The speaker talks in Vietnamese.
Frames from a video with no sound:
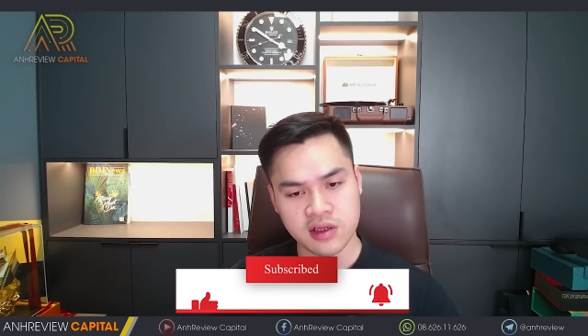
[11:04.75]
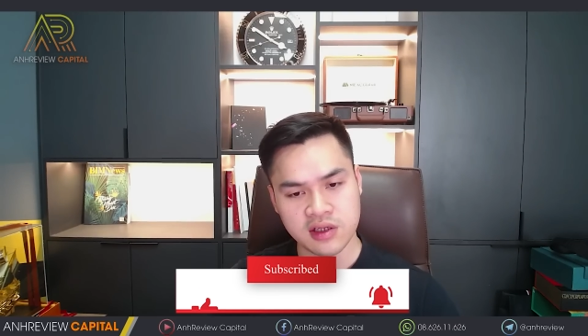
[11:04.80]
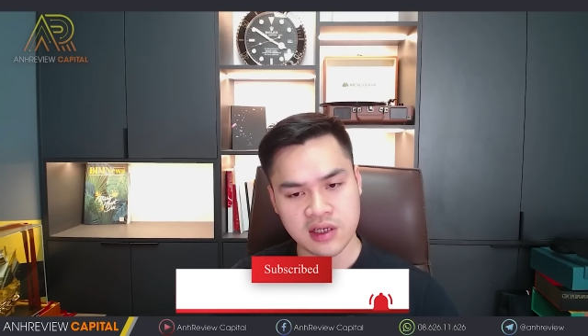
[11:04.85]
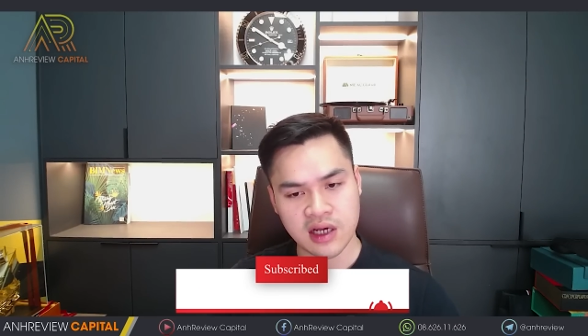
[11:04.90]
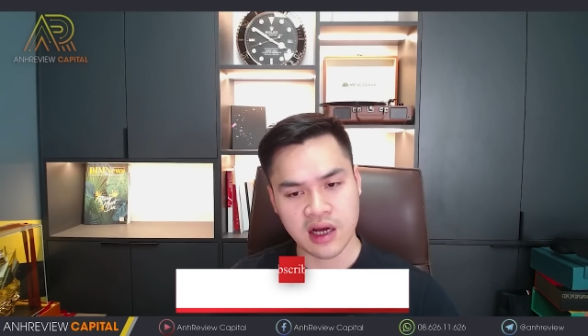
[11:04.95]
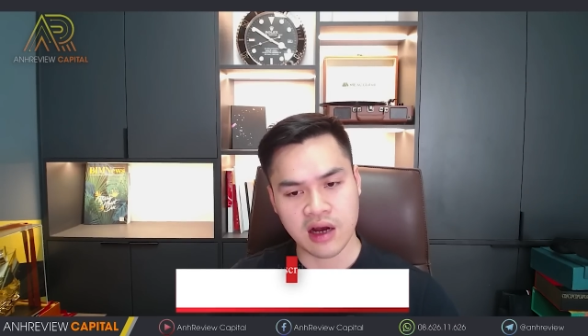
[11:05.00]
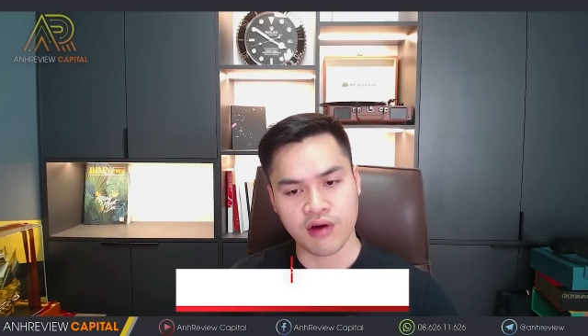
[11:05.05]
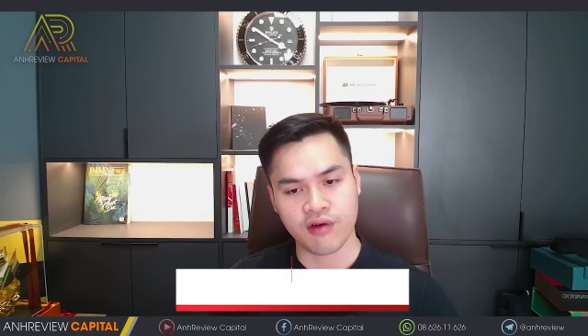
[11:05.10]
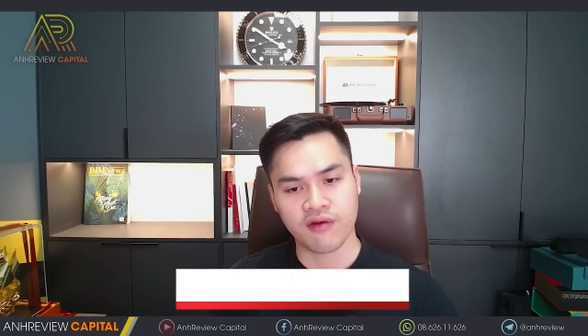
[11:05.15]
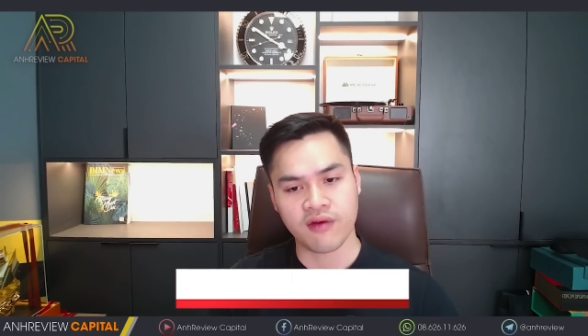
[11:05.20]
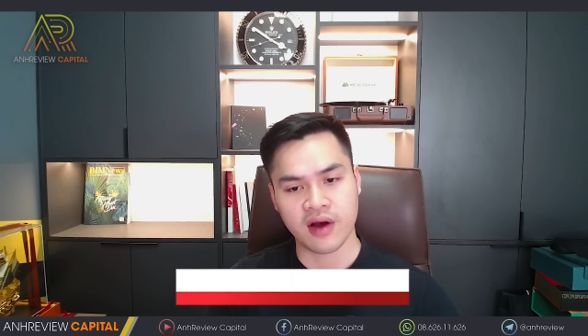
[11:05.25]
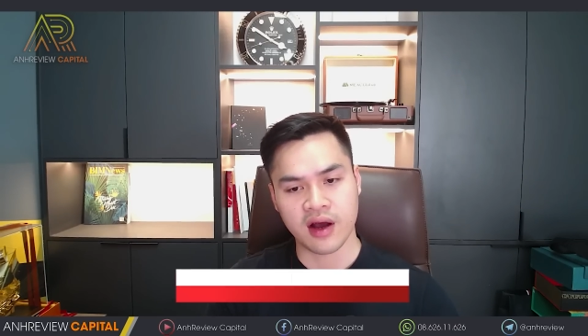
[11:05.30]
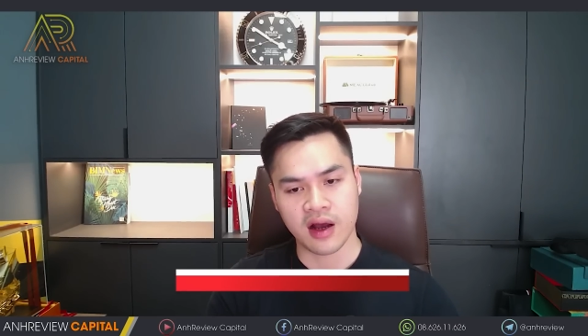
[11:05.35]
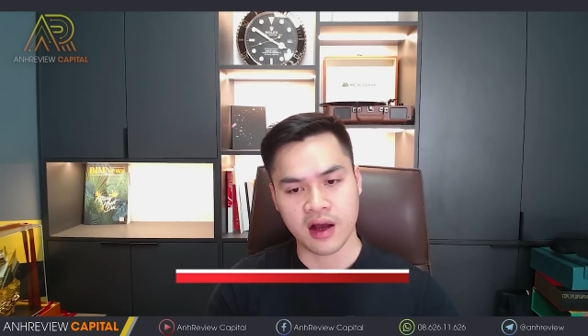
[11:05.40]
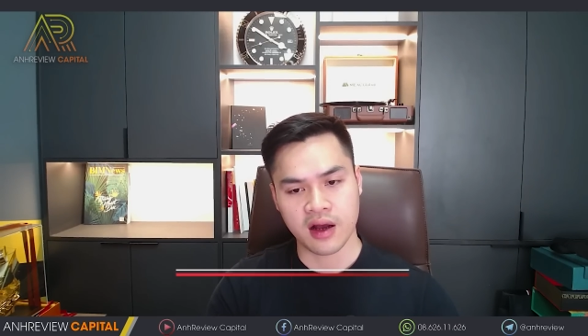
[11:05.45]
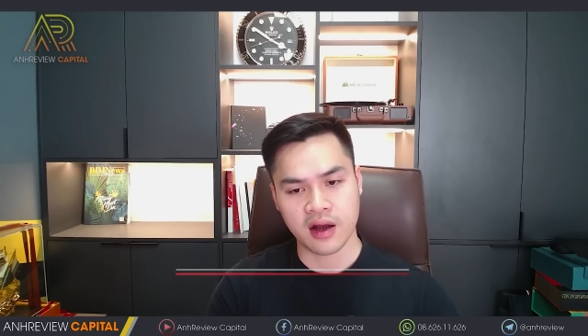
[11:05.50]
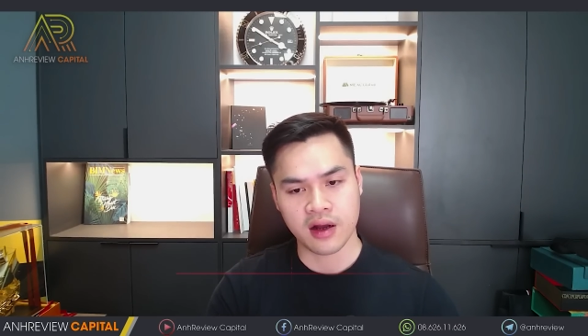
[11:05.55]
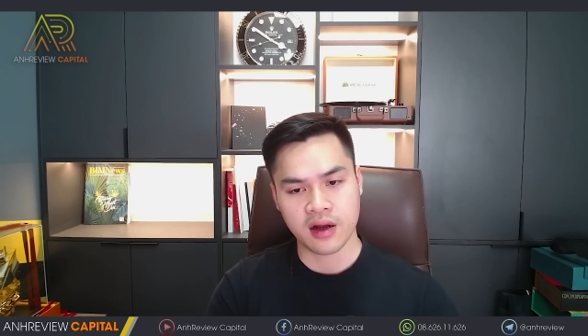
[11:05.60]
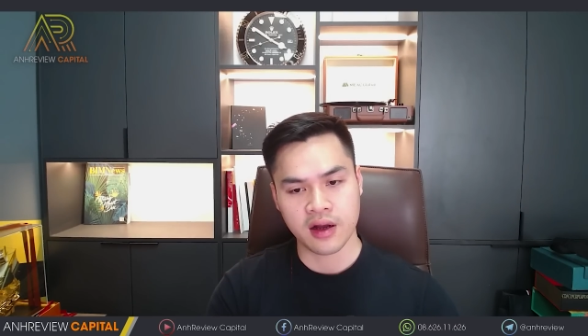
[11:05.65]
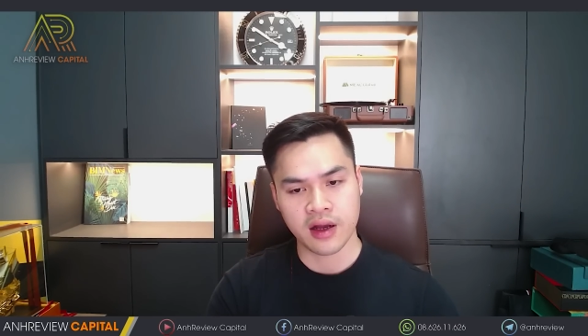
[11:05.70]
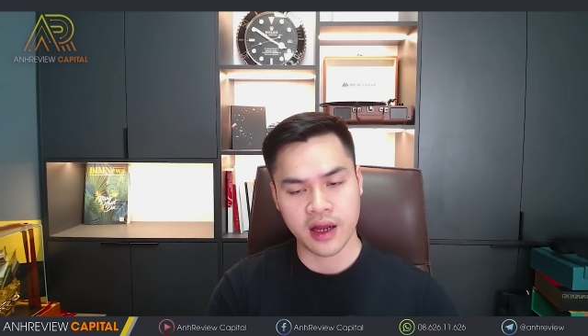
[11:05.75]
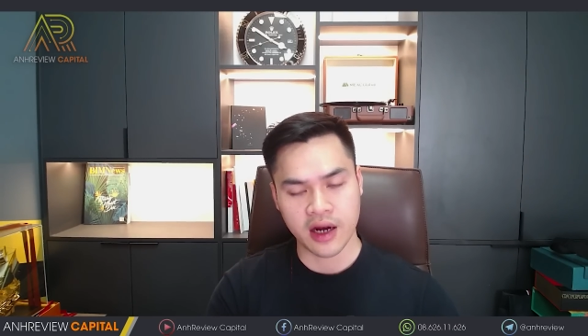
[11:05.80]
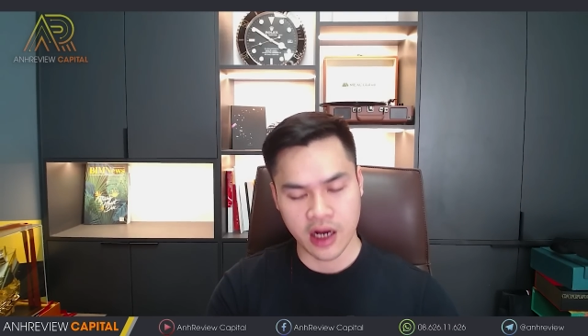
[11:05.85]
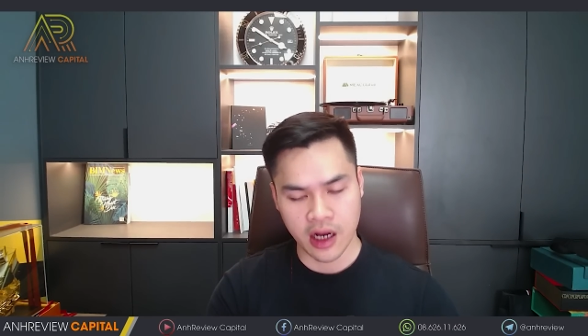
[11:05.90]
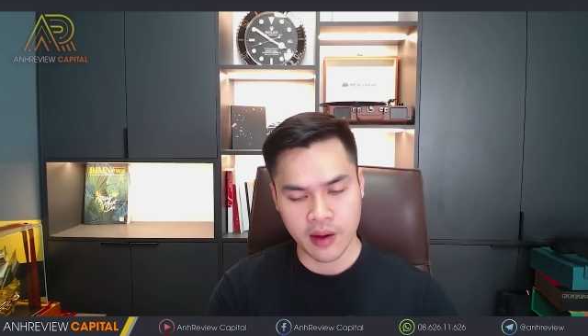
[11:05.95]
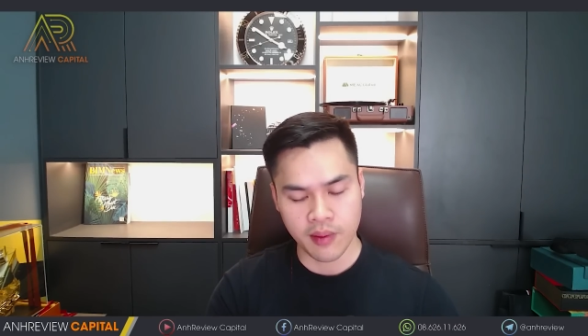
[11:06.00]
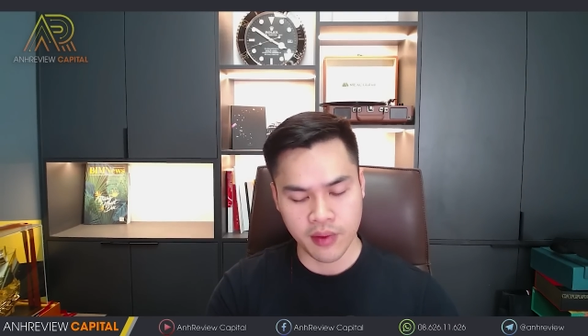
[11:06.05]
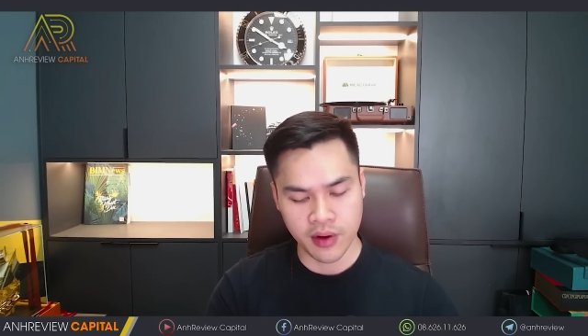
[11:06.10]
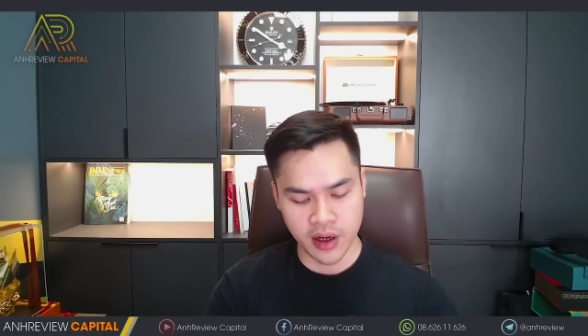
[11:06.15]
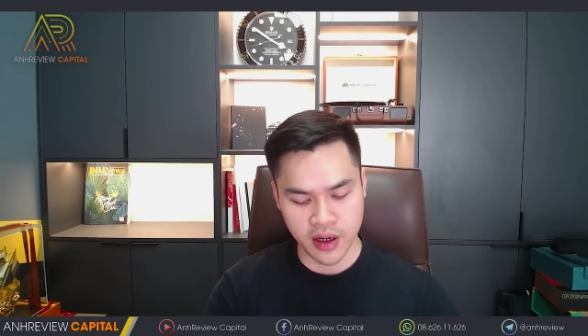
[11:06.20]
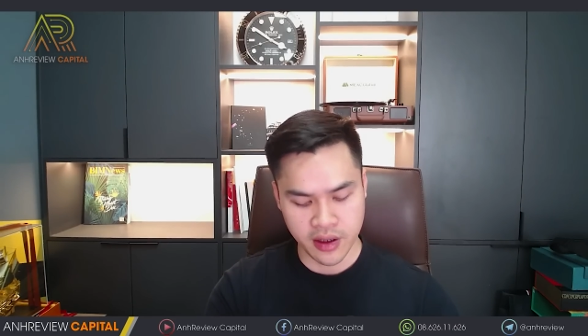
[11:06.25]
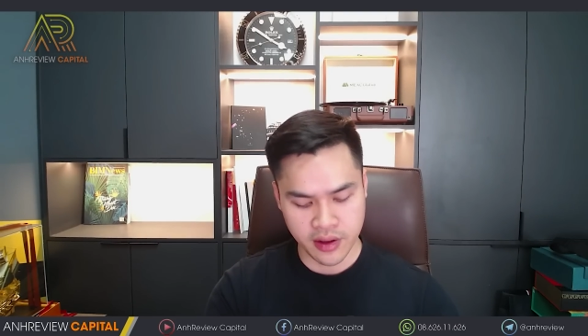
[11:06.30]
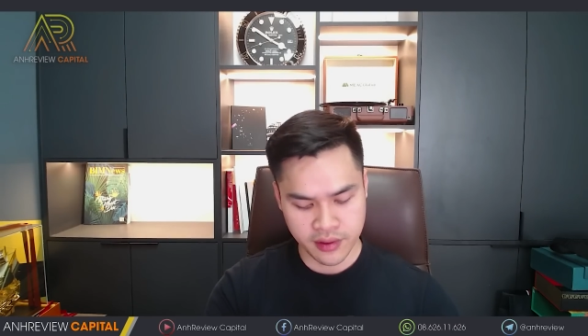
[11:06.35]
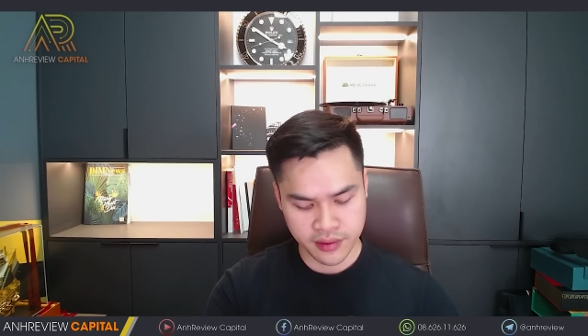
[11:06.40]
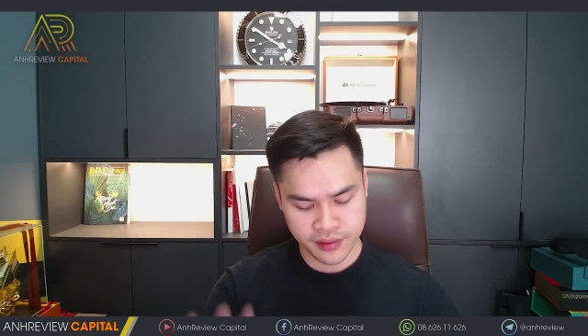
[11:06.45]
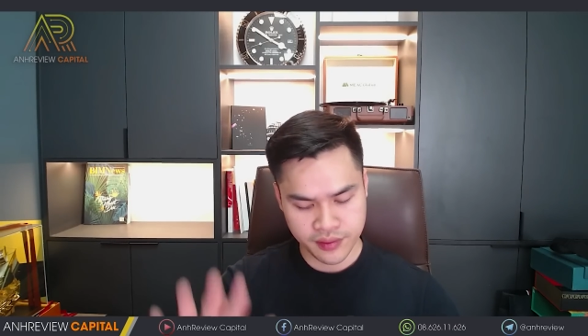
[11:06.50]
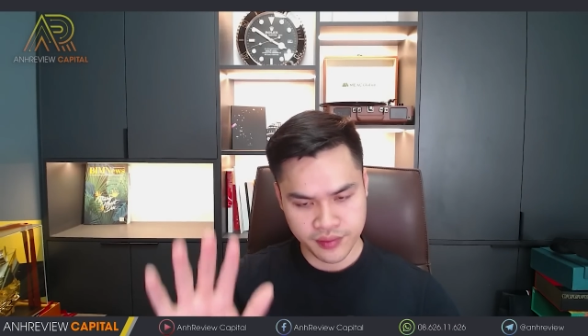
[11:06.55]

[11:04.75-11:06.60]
Xin chào và hẹn gặp lại mọi người.